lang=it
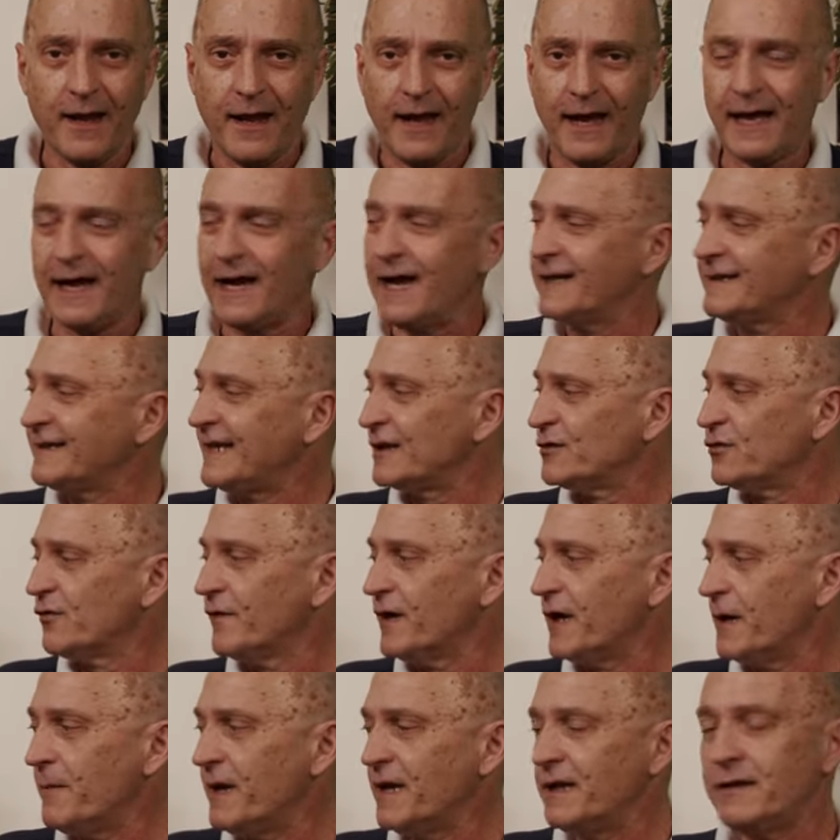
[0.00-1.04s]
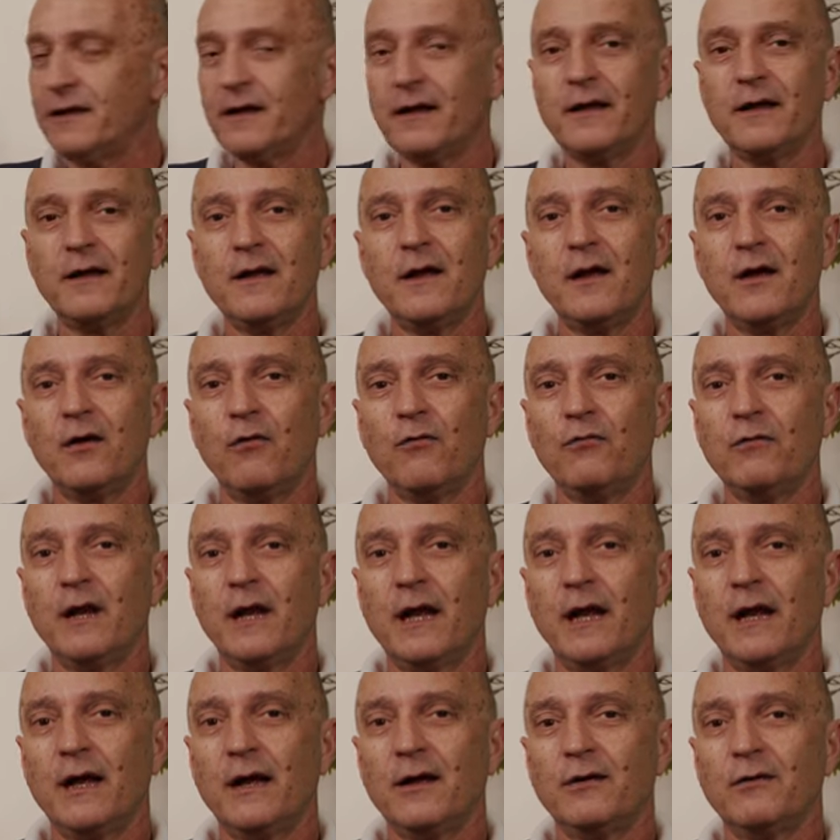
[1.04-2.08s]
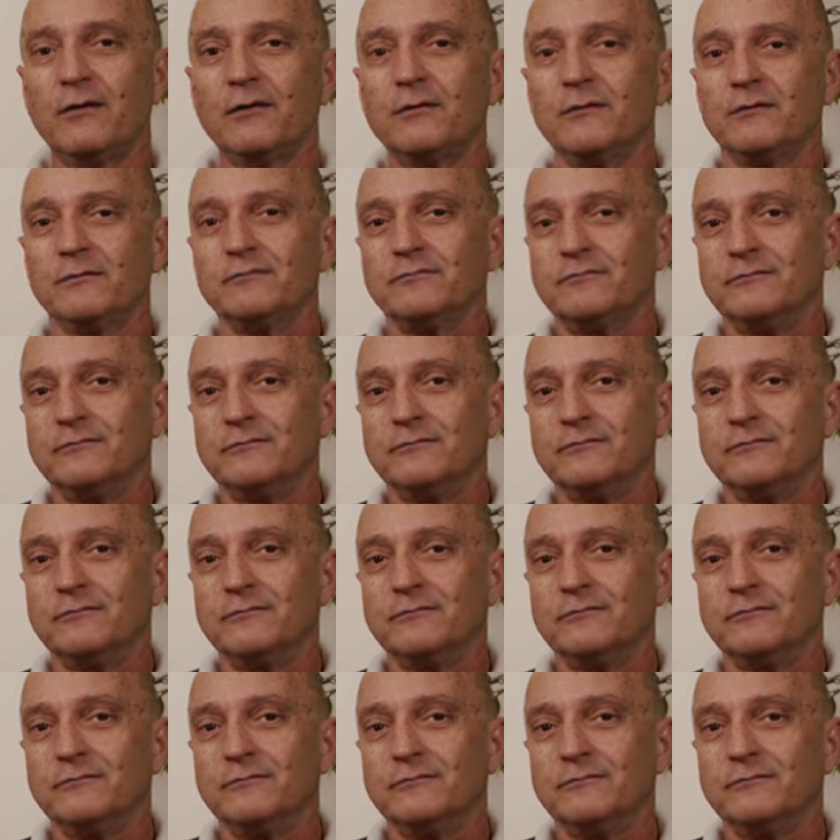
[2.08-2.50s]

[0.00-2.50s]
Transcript: ha, ha dato veramente una, eh,